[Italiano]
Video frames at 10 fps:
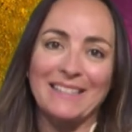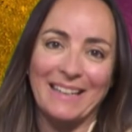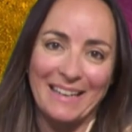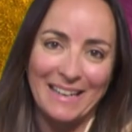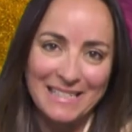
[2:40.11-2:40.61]

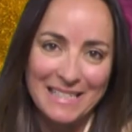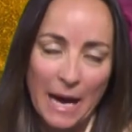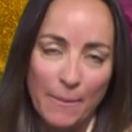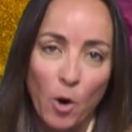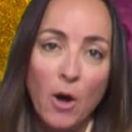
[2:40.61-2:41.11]
ti
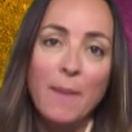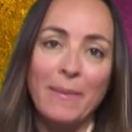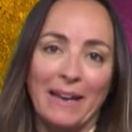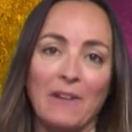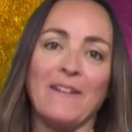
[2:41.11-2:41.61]
ringraziamo
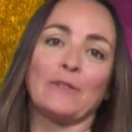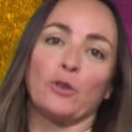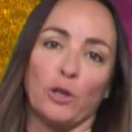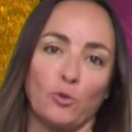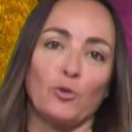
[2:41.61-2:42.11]
perché il
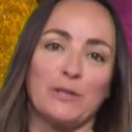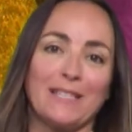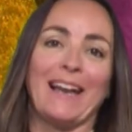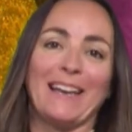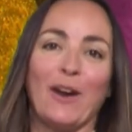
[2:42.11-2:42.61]
fatto che tu
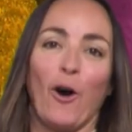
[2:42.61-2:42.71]
sia lì